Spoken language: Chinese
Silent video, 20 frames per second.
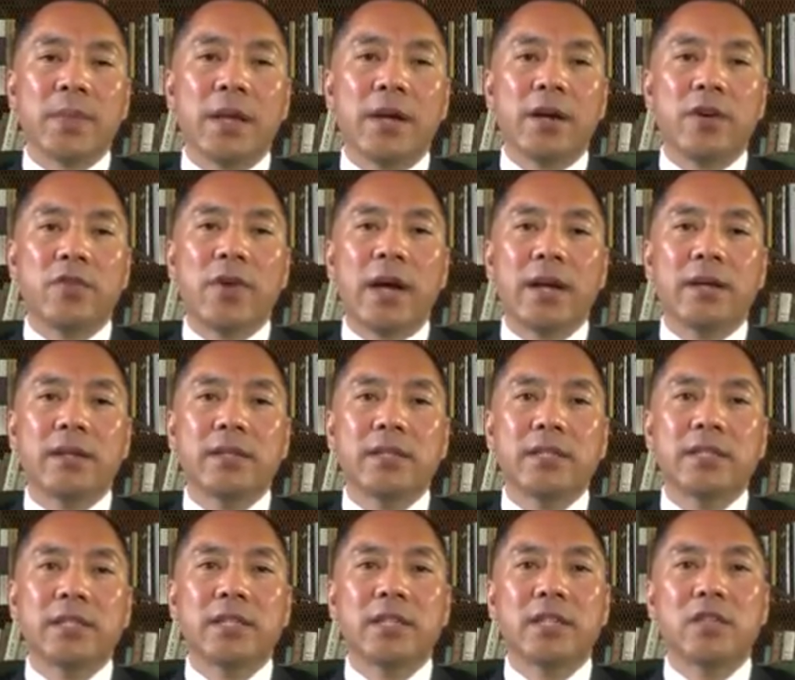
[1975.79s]
呃发生的
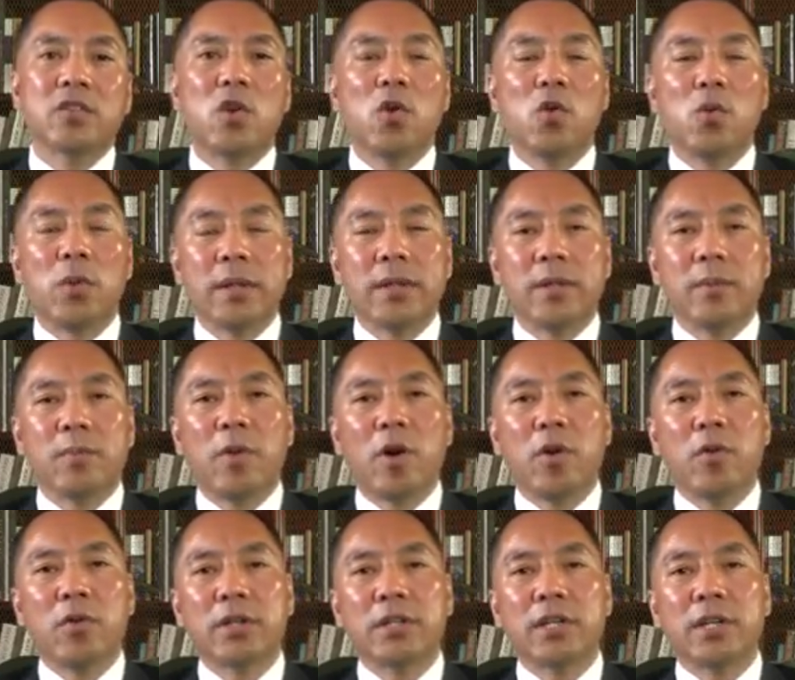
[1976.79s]
这些丑闻，
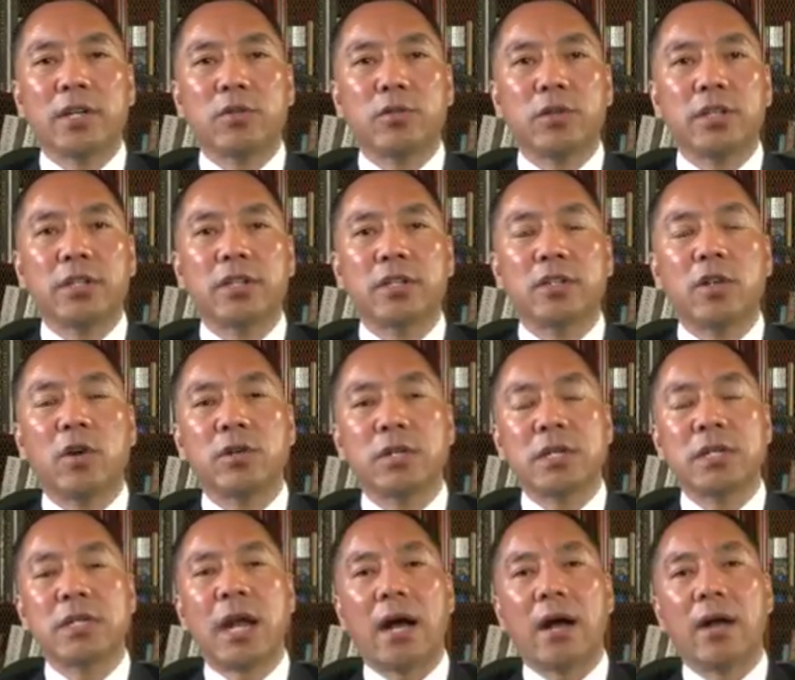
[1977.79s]
包括这个 Twitter 倒
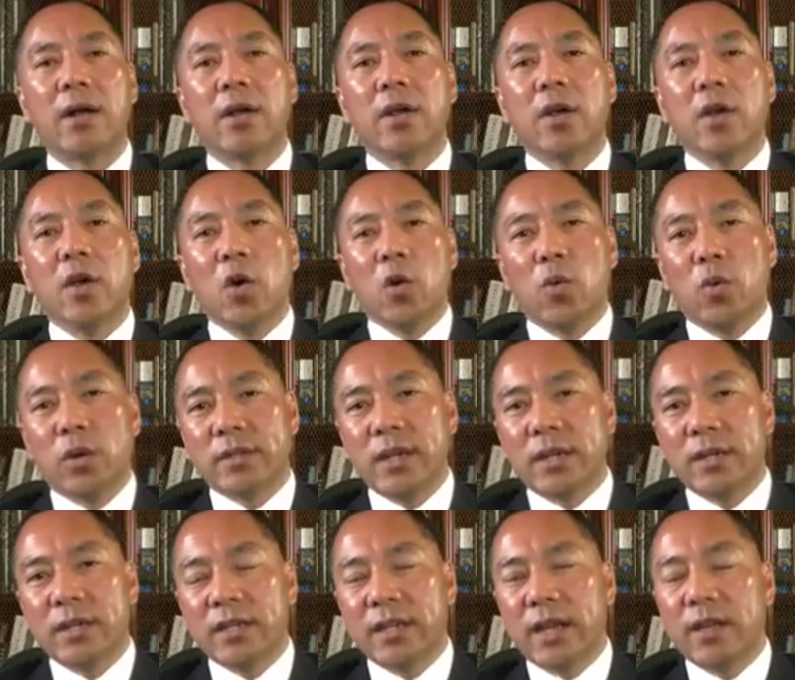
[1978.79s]
增长，我
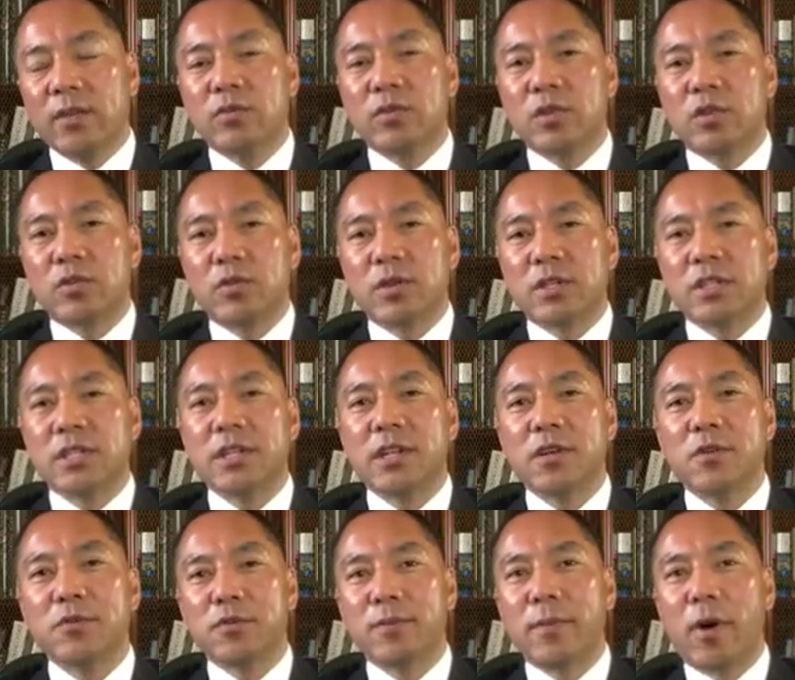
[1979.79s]
在这严肃的说，这
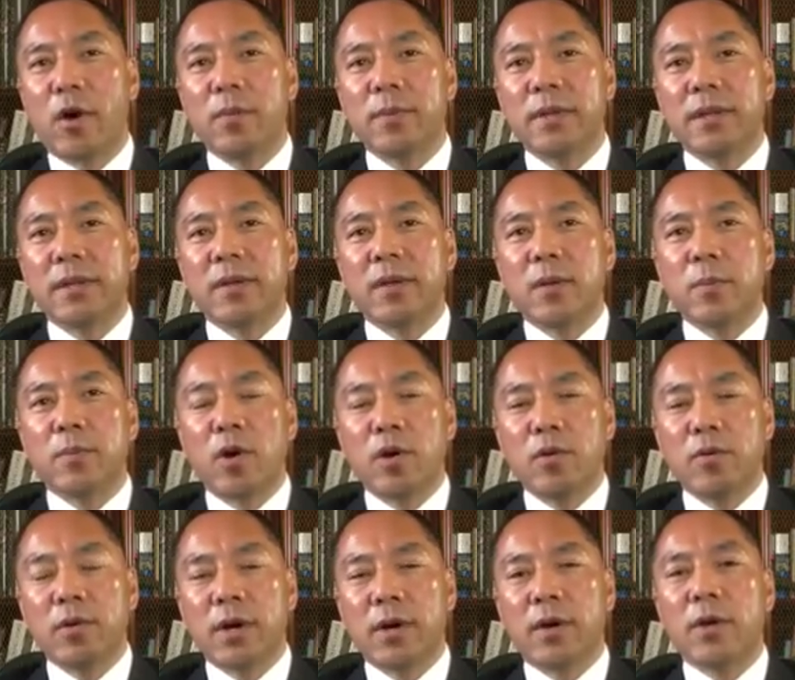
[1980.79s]
些五毛们，包
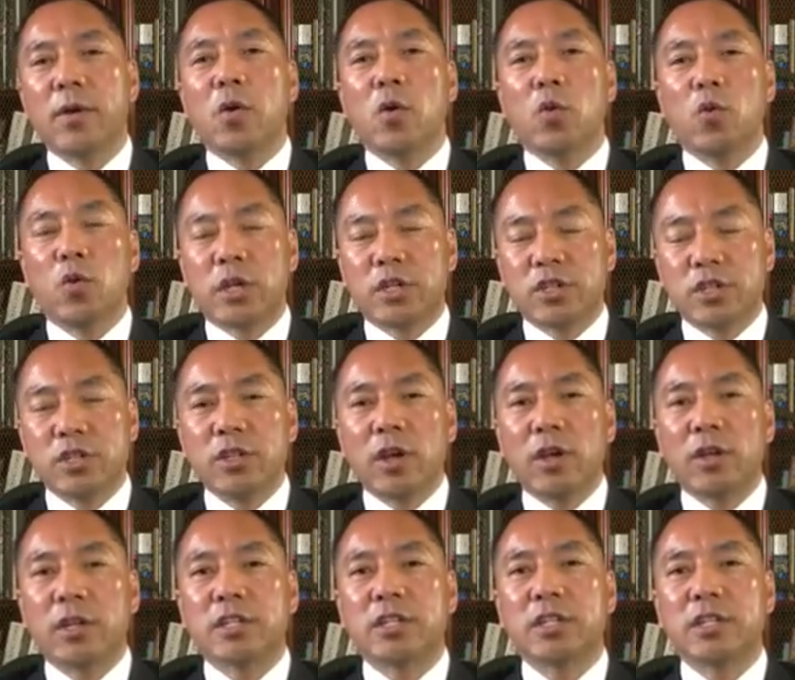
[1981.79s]
括。我知
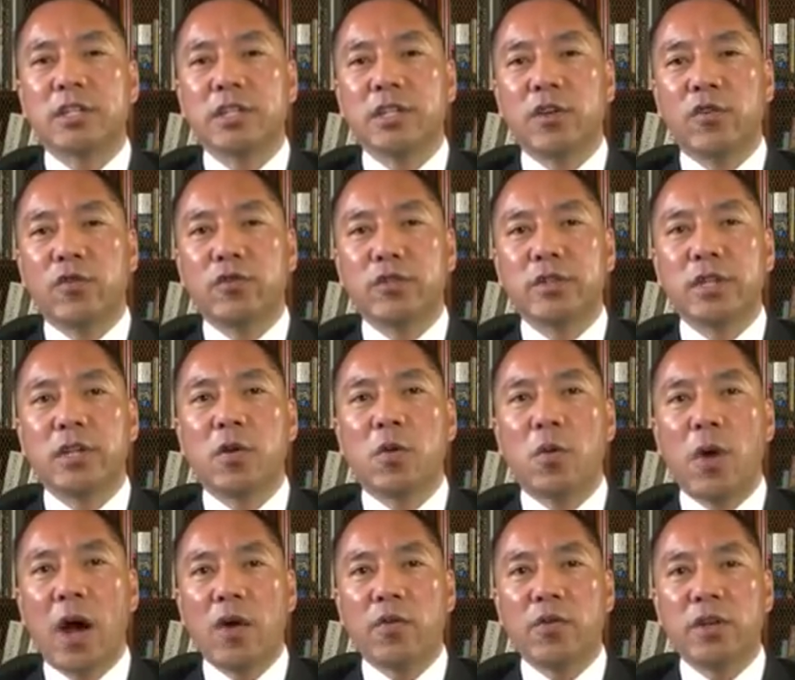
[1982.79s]
道了，这是以傅振
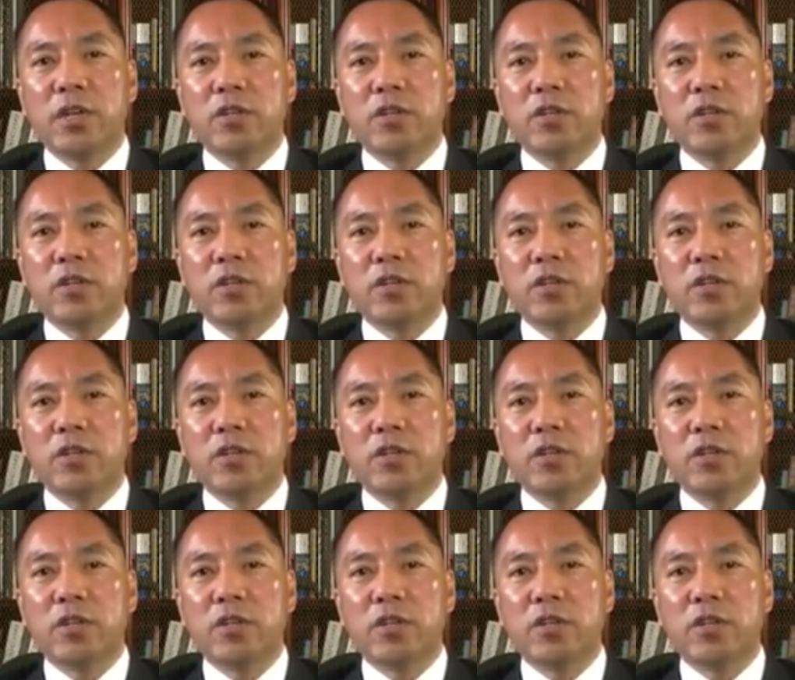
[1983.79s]
华为